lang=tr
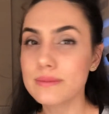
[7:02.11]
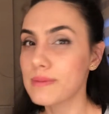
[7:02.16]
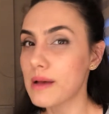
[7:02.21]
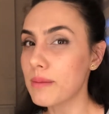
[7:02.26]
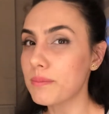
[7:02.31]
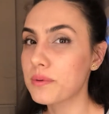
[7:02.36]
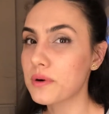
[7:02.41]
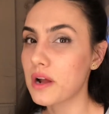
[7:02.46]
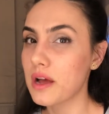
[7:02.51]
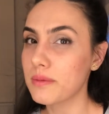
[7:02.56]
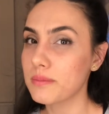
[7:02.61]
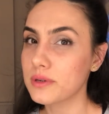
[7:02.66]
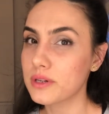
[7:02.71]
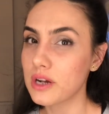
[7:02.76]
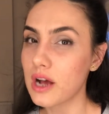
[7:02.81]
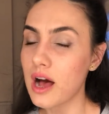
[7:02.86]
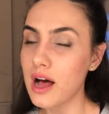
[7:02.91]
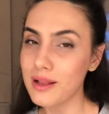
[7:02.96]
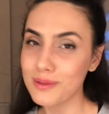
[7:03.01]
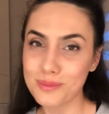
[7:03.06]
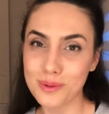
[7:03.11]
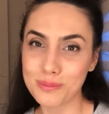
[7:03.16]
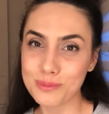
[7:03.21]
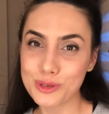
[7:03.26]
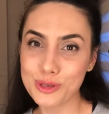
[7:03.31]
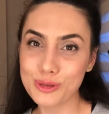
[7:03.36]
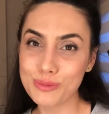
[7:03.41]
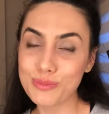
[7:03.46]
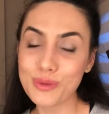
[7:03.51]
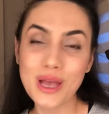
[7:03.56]
Ben primer'ı
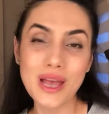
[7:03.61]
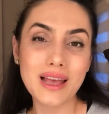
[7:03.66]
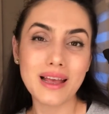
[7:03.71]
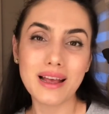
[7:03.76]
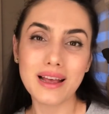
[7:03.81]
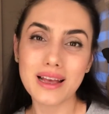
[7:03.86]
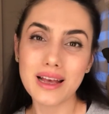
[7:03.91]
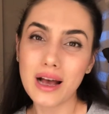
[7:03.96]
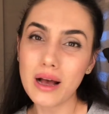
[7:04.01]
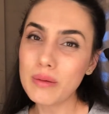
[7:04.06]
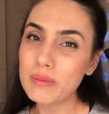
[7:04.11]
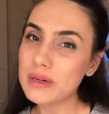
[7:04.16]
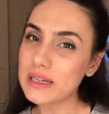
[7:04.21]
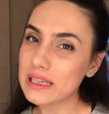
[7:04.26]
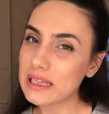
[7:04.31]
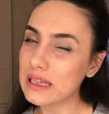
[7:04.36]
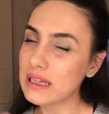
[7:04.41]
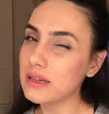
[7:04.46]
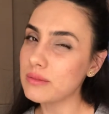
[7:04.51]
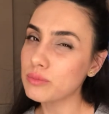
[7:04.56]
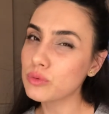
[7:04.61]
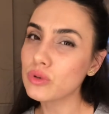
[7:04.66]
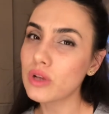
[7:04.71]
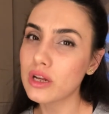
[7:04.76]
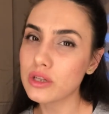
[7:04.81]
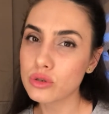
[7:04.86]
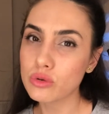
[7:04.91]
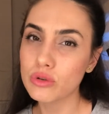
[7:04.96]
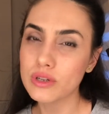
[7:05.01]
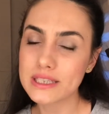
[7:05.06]
almamışım. E, ama e, bundan
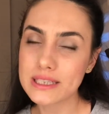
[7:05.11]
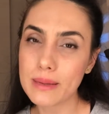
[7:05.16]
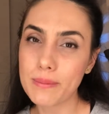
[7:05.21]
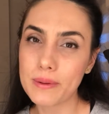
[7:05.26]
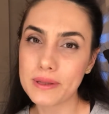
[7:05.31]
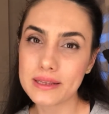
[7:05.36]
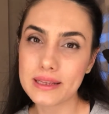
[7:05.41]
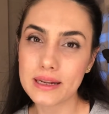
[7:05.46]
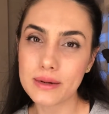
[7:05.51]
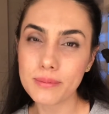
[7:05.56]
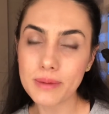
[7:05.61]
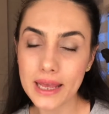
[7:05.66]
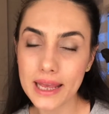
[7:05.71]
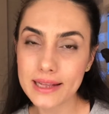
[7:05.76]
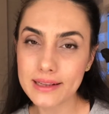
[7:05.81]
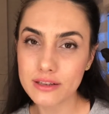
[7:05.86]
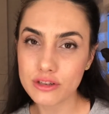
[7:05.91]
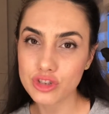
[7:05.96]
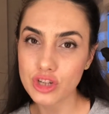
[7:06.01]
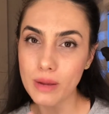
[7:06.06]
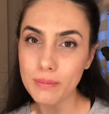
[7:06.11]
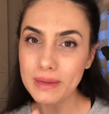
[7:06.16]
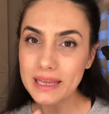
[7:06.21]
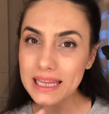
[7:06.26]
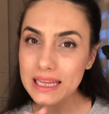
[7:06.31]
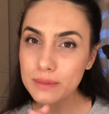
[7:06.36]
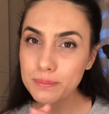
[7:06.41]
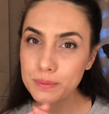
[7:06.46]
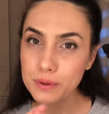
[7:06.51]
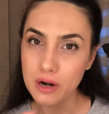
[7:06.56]
sonraki sepetlerimi ekleyeceğim.
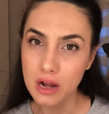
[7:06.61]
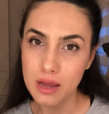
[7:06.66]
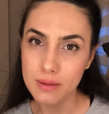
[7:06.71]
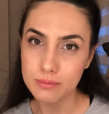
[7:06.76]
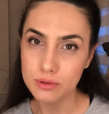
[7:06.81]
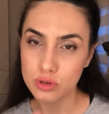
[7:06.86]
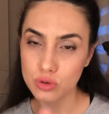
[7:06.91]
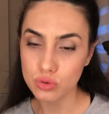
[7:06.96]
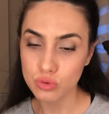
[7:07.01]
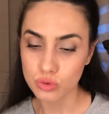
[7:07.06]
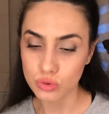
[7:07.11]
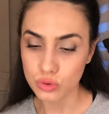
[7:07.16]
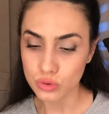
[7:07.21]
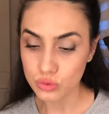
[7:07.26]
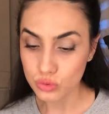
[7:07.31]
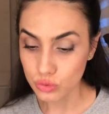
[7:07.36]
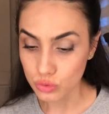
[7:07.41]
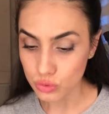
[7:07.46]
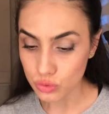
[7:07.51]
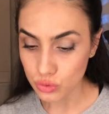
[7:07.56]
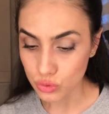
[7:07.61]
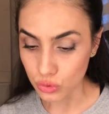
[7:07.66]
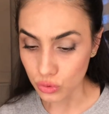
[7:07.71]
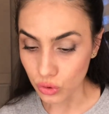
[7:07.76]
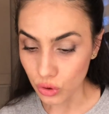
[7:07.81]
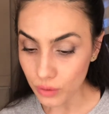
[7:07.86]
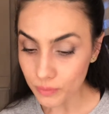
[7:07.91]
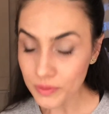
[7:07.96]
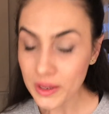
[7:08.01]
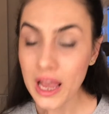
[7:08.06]
İlk primer'ı sürüyorsunuz
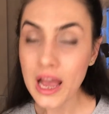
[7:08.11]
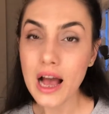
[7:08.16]
çünkü.